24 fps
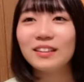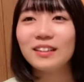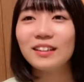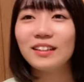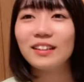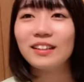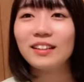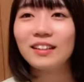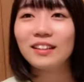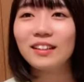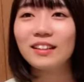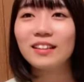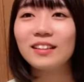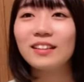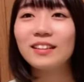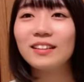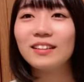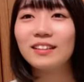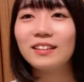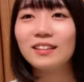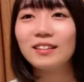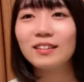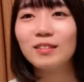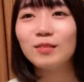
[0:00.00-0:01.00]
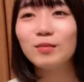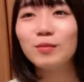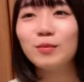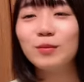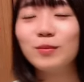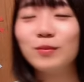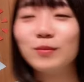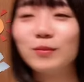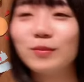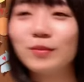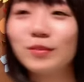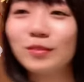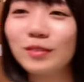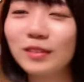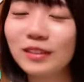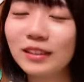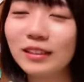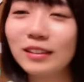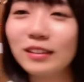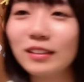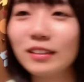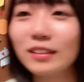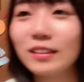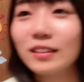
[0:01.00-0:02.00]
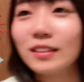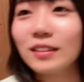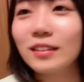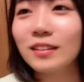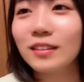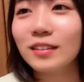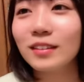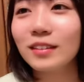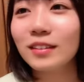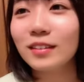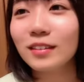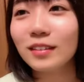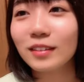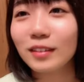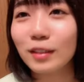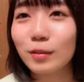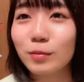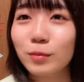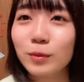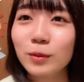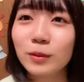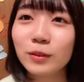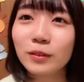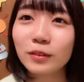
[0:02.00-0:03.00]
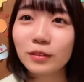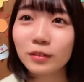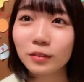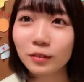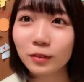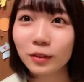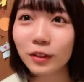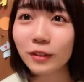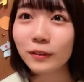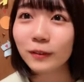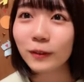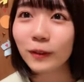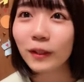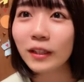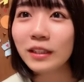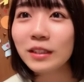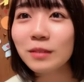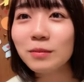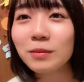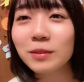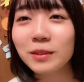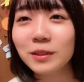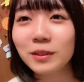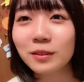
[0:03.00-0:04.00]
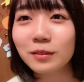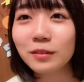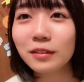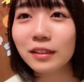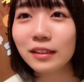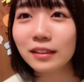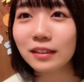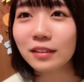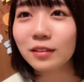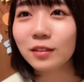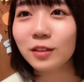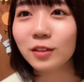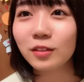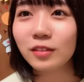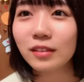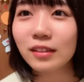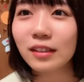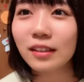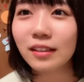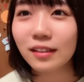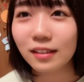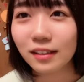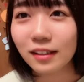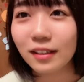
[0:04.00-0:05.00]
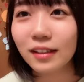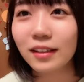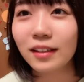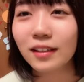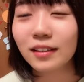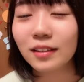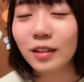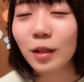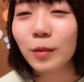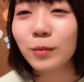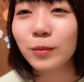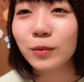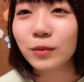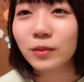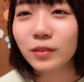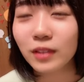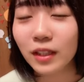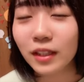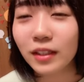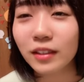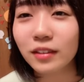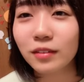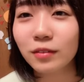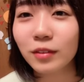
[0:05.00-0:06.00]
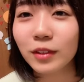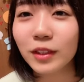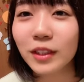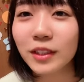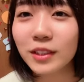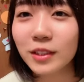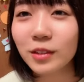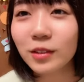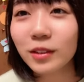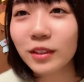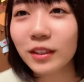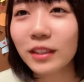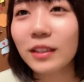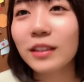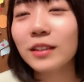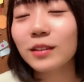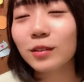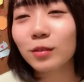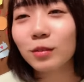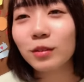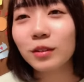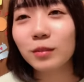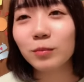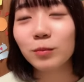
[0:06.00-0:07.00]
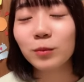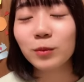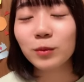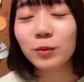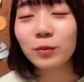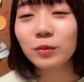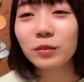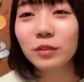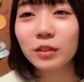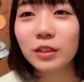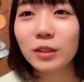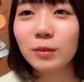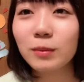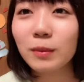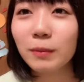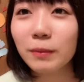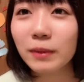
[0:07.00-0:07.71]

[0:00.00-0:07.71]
だからもう本当にでも他他にもずっこけてる人いたから多分ね私よりすごいもうほんと血ま